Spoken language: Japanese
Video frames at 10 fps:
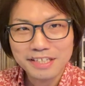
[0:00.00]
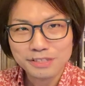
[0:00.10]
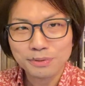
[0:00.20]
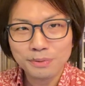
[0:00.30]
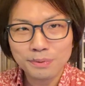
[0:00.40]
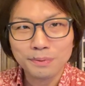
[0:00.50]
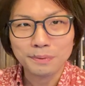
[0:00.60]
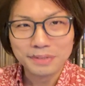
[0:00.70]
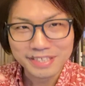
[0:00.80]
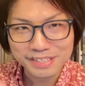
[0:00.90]
そこ
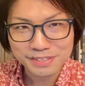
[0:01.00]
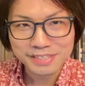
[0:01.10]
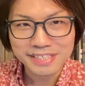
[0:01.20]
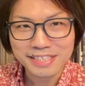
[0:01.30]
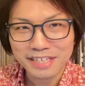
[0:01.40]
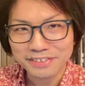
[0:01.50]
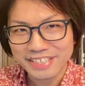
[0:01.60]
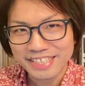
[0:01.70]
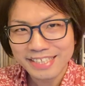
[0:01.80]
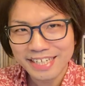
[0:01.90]
を気づきになる
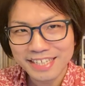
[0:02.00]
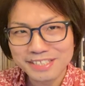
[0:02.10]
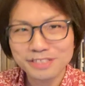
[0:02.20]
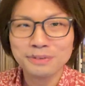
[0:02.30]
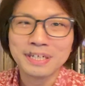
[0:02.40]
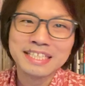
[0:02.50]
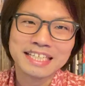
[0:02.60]
きっかけにするのがいい